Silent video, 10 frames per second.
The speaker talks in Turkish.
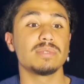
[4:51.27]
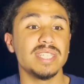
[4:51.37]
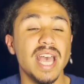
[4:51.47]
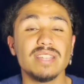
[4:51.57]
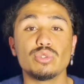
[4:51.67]

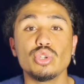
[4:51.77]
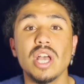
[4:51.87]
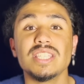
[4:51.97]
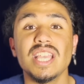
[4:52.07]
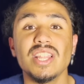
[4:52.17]
Sen şu
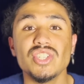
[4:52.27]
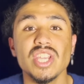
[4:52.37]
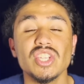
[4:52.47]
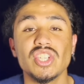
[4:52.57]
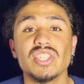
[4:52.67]
an
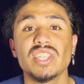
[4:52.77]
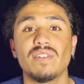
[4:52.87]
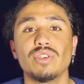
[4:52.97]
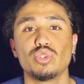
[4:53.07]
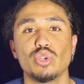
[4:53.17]
geleceğin için
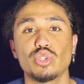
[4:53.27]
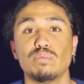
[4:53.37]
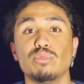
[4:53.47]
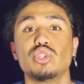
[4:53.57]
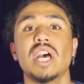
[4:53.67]
savaşıyorsun,
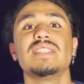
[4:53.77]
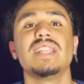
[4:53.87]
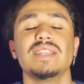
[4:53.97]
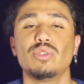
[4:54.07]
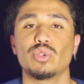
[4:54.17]

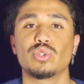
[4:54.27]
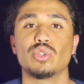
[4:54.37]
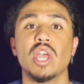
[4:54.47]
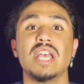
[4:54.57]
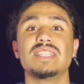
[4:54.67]
mücadele ediyorsun.